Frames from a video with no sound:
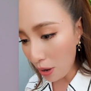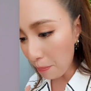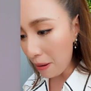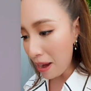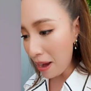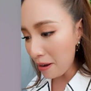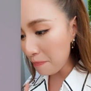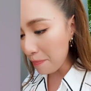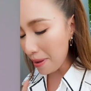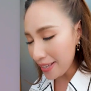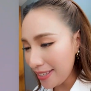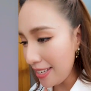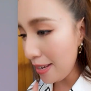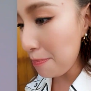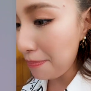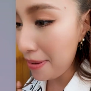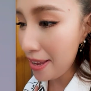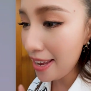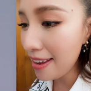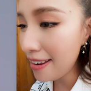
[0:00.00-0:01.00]
กับ
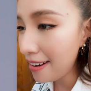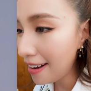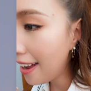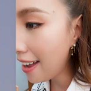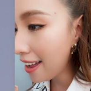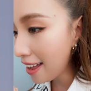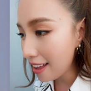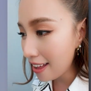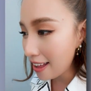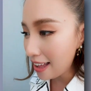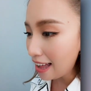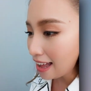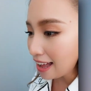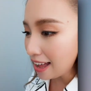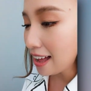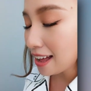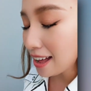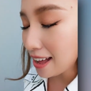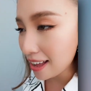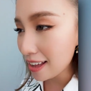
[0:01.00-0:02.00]
1080p นะคะ
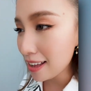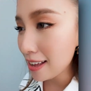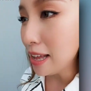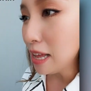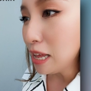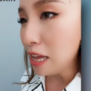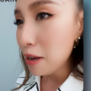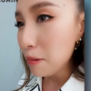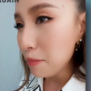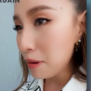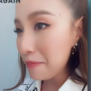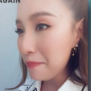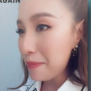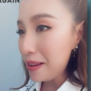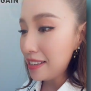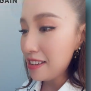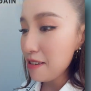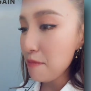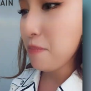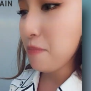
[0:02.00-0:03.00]

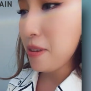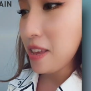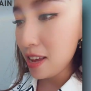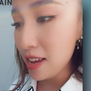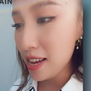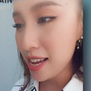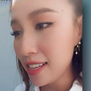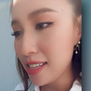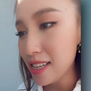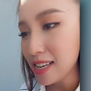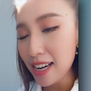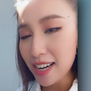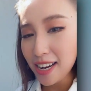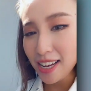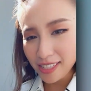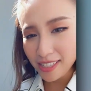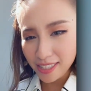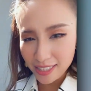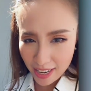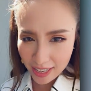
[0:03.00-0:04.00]
1080p กัน
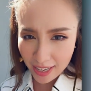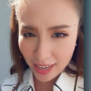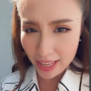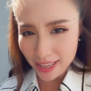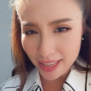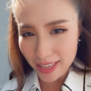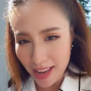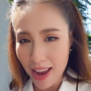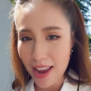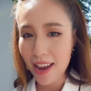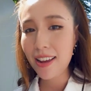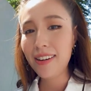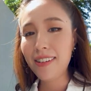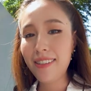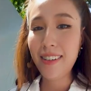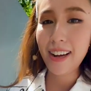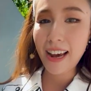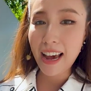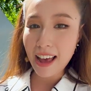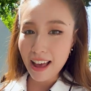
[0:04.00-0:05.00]
สั่น
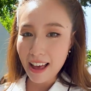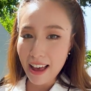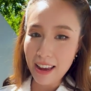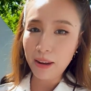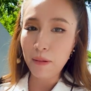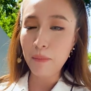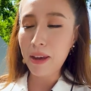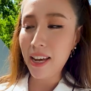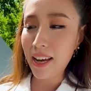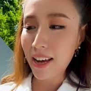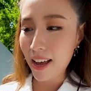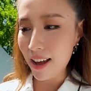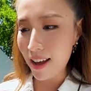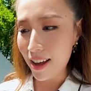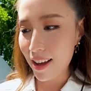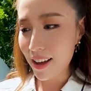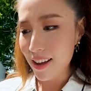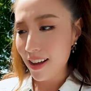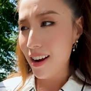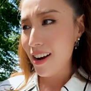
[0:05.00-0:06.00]
ค่ะเห็นไหมคะ
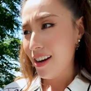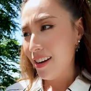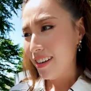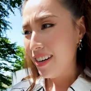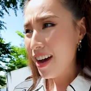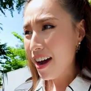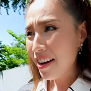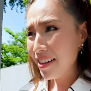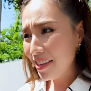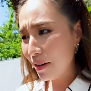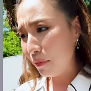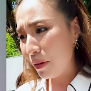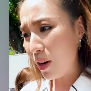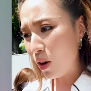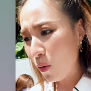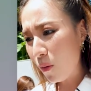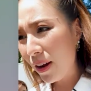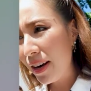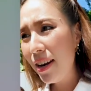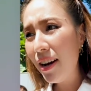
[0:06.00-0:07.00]
เดินยังไม่รู้
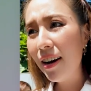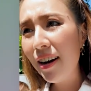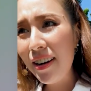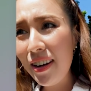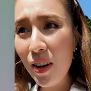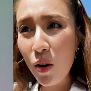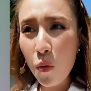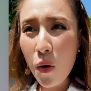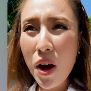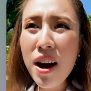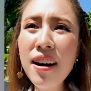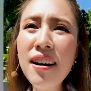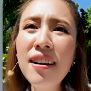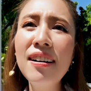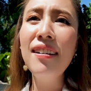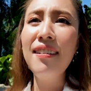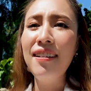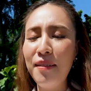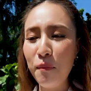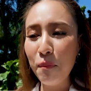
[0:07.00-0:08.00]
ว่าเดินนึกว่าเหิ
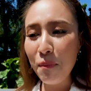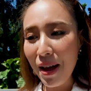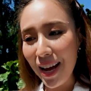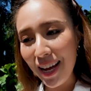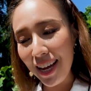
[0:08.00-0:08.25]
นไป